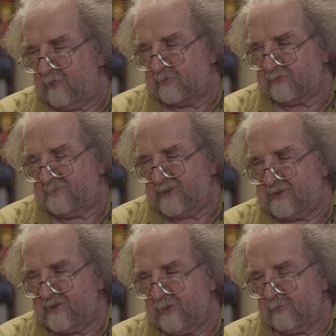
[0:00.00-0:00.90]
Флер
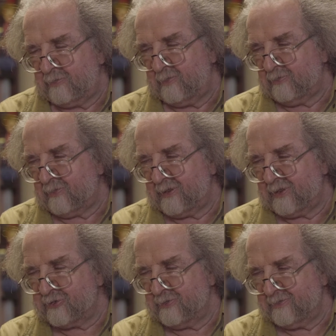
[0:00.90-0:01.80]
романтики какой-то был,
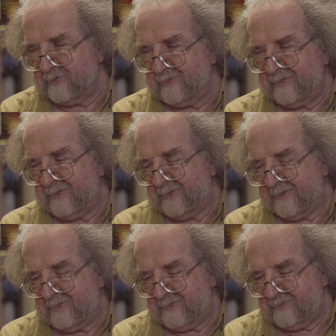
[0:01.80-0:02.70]
конечно.
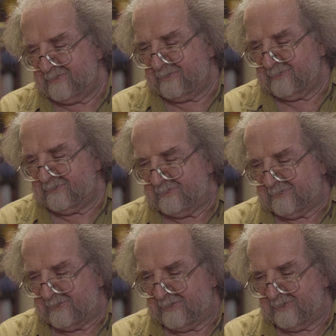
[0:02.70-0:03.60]
Э,
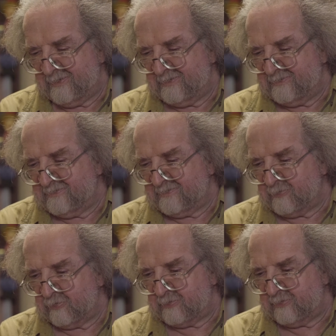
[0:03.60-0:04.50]

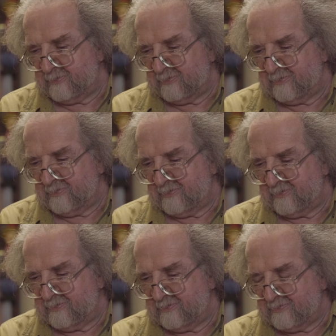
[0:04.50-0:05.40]
тут,
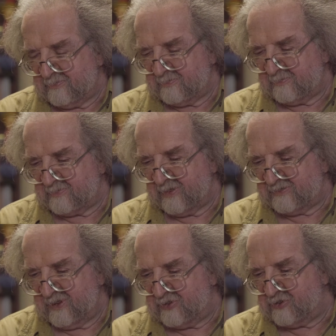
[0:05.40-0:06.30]
э,
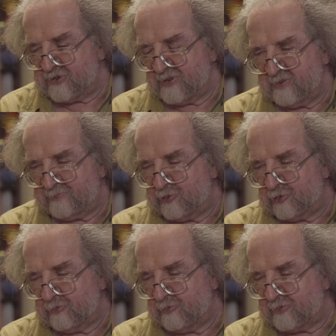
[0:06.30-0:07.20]
значит, читать
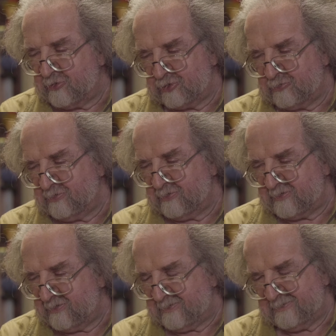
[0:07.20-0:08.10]
запрещенную книжку –
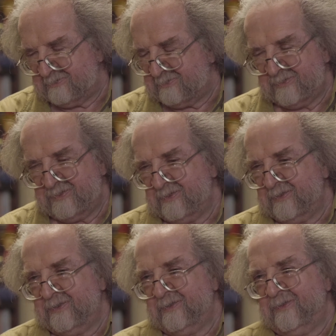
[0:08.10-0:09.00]
это
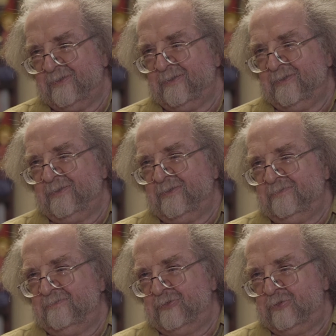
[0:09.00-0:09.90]

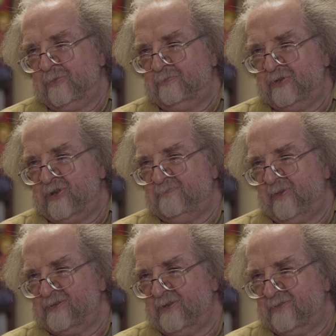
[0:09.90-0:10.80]
еще
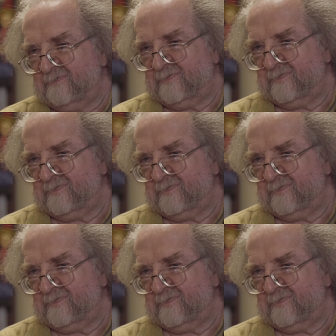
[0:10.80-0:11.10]
50%